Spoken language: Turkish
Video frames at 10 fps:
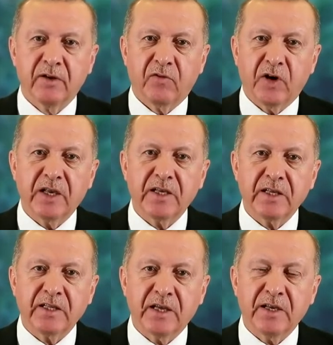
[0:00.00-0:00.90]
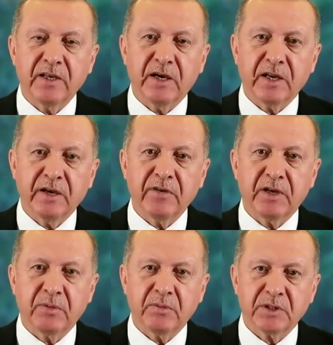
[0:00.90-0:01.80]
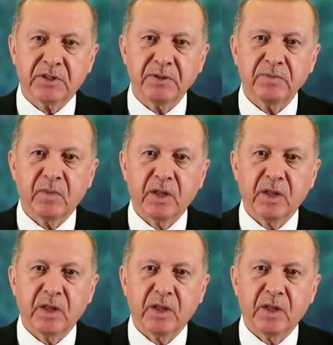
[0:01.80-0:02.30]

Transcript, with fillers: faaliyetlerine ara verilmesi,